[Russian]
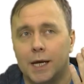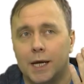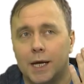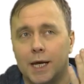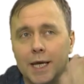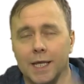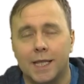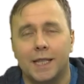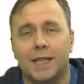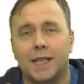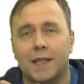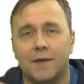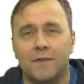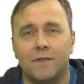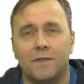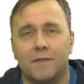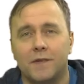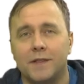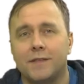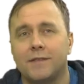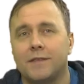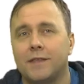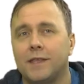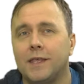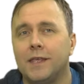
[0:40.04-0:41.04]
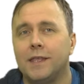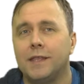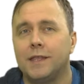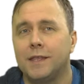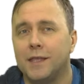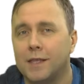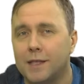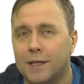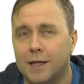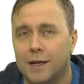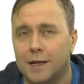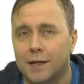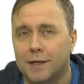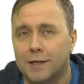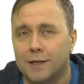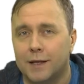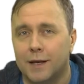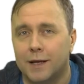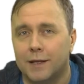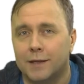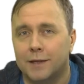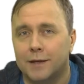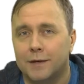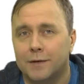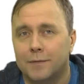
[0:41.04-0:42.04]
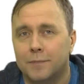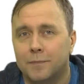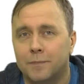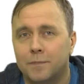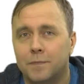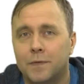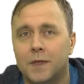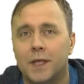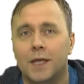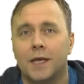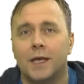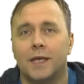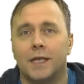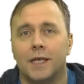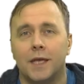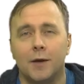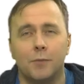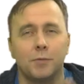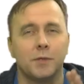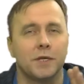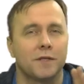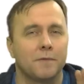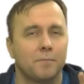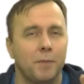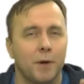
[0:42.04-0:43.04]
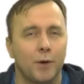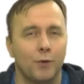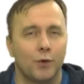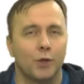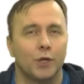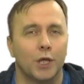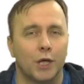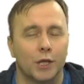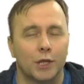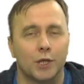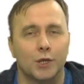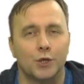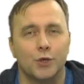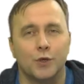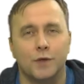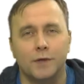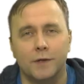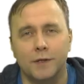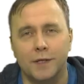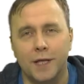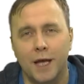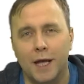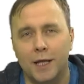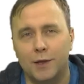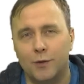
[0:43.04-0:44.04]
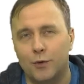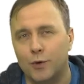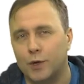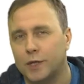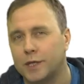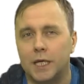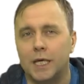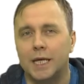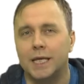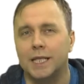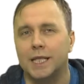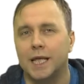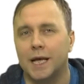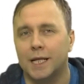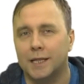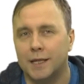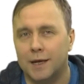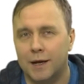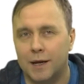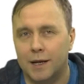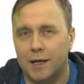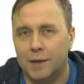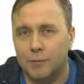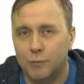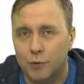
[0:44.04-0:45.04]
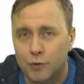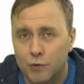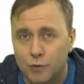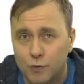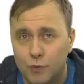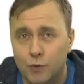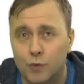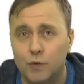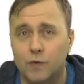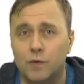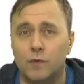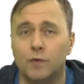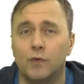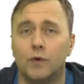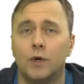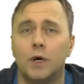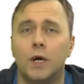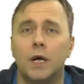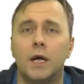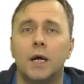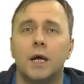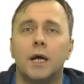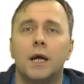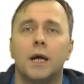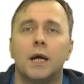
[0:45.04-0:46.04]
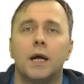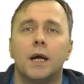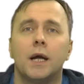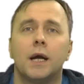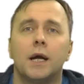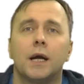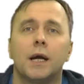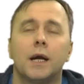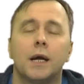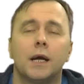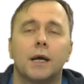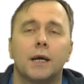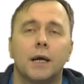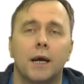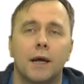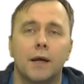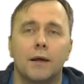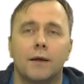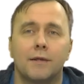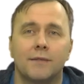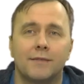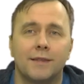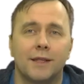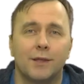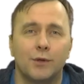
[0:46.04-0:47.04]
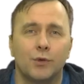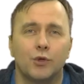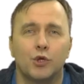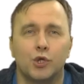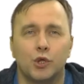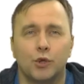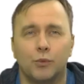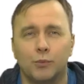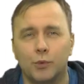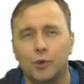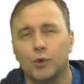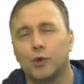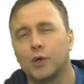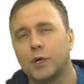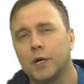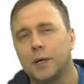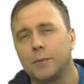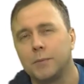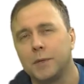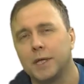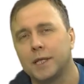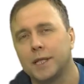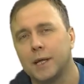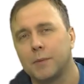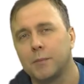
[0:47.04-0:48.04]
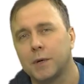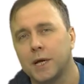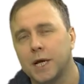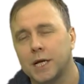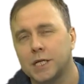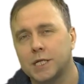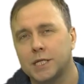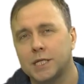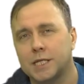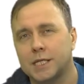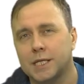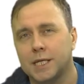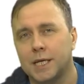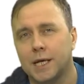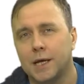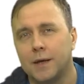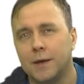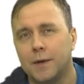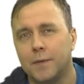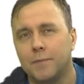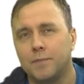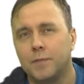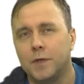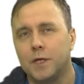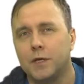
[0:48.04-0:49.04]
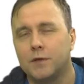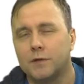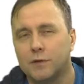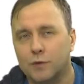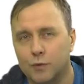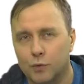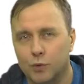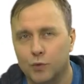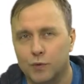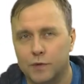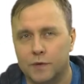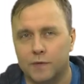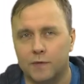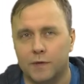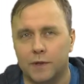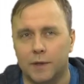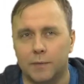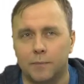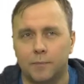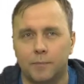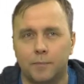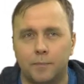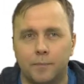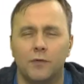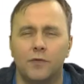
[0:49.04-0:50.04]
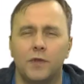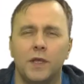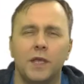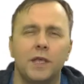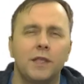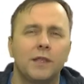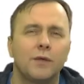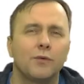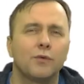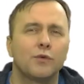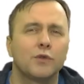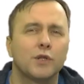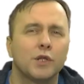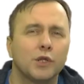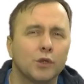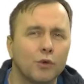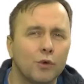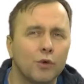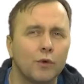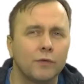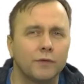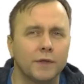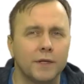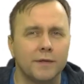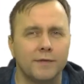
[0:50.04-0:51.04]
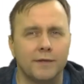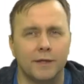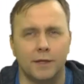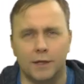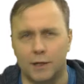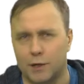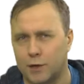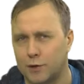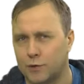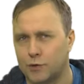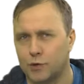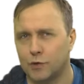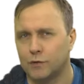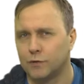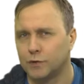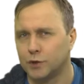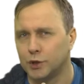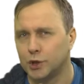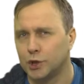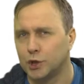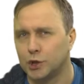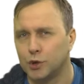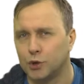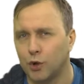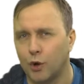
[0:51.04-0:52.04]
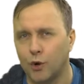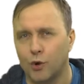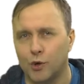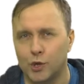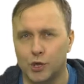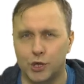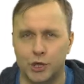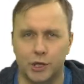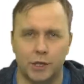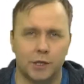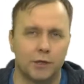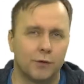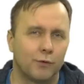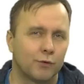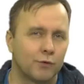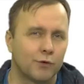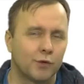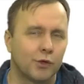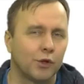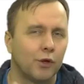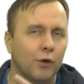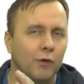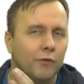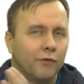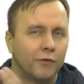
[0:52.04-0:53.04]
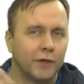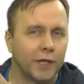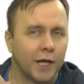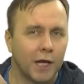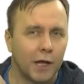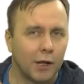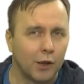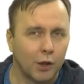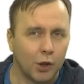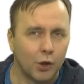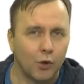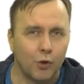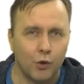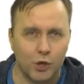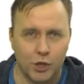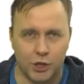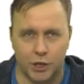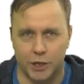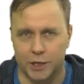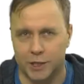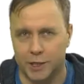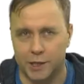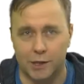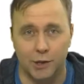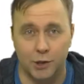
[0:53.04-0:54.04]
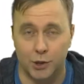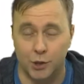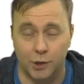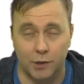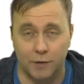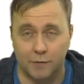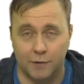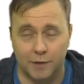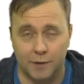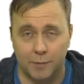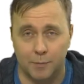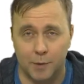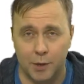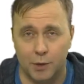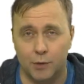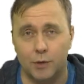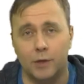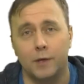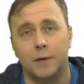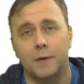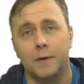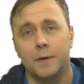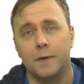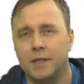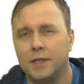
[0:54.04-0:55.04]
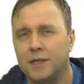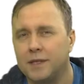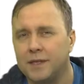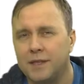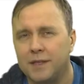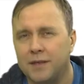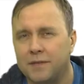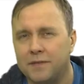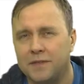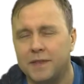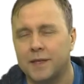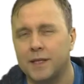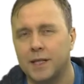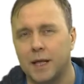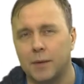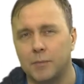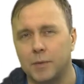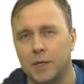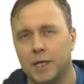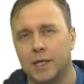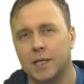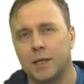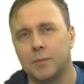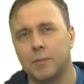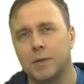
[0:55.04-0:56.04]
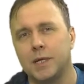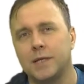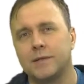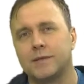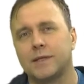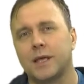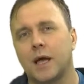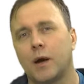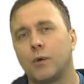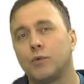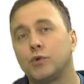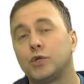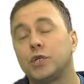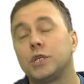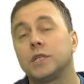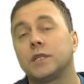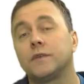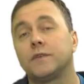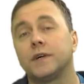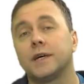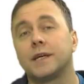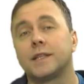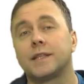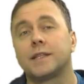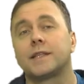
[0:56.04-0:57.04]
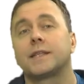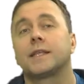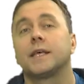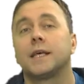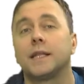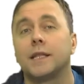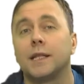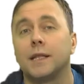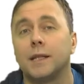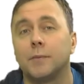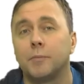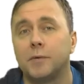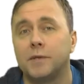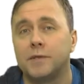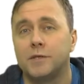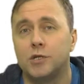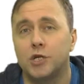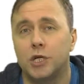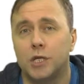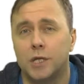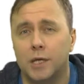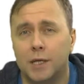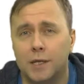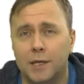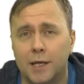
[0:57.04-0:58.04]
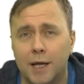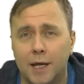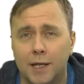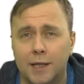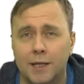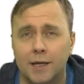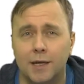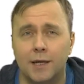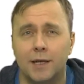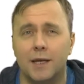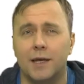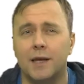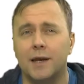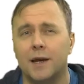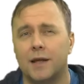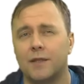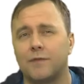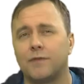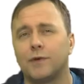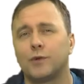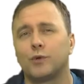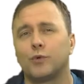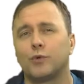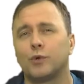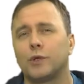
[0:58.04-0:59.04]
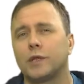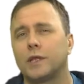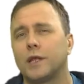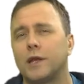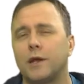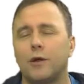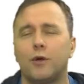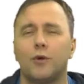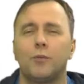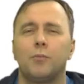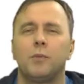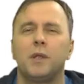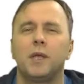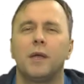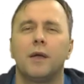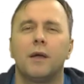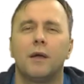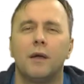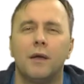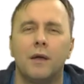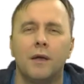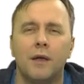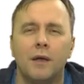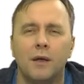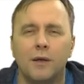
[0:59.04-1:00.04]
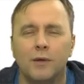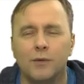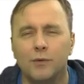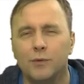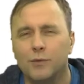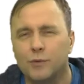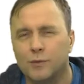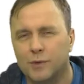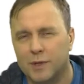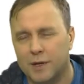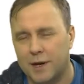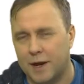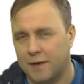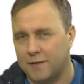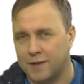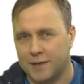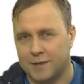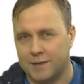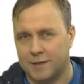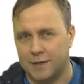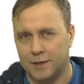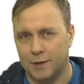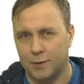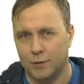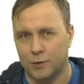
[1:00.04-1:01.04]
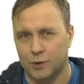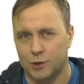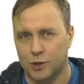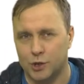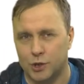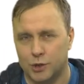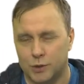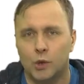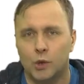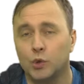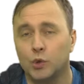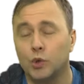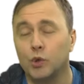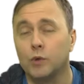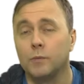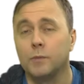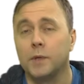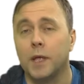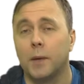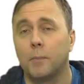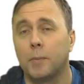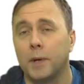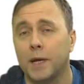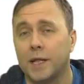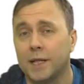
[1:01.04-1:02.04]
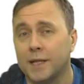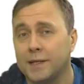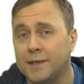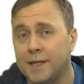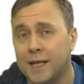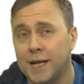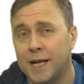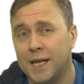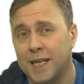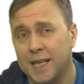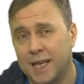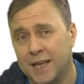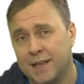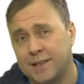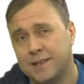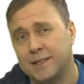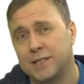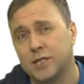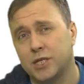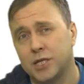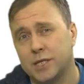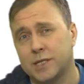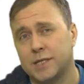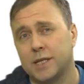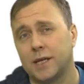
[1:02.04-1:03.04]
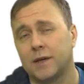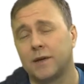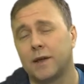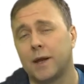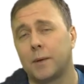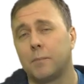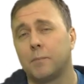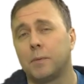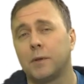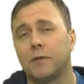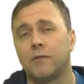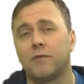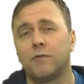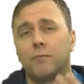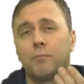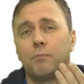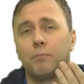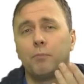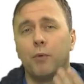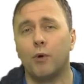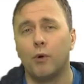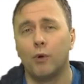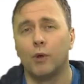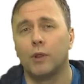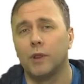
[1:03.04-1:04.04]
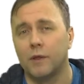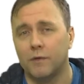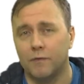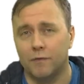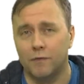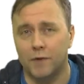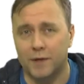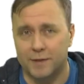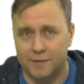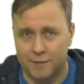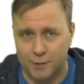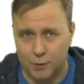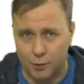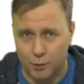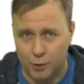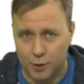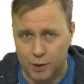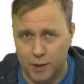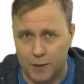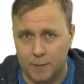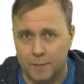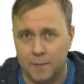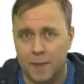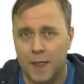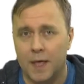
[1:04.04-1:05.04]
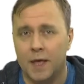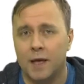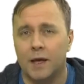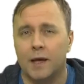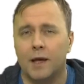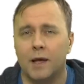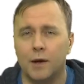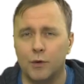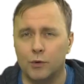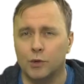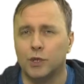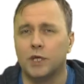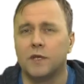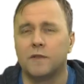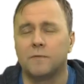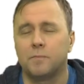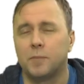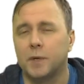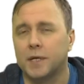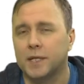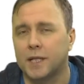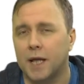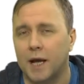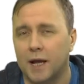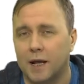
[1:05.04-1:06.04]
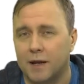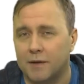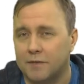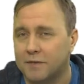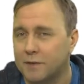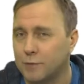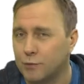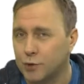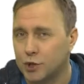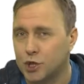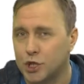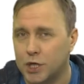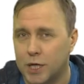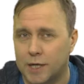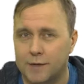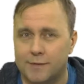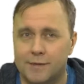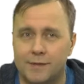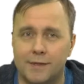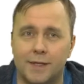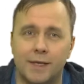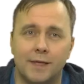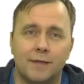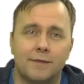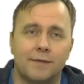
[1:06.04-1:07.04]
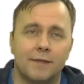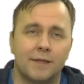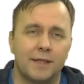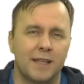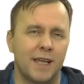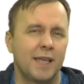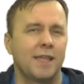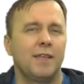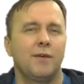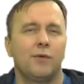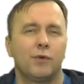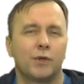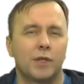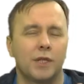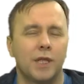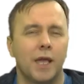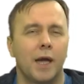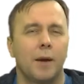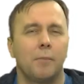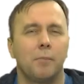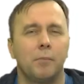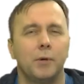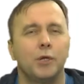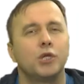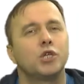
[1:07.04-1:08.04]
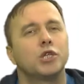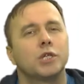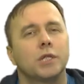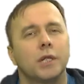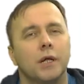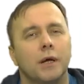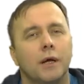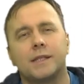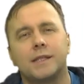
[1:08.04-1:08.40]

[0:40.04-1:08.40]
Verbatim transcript: Это восхитительный театр. Я вообще спокойно отношусь к театру и к театральному искусству, э, как раз за то, что многое мне там кажется искусственным. Все эти условности, нарисованный дождь, условная лошадь или что-то в этом роде. Не всегда мне это близко, а учитывая цены на посещение театра, играть в эту лотерею мне ну, нравится не очень. тут меня пригласили, я, если честно говоря, был в полном восторге. Короткий спектакль, всего час здесь, да, не вот необычно.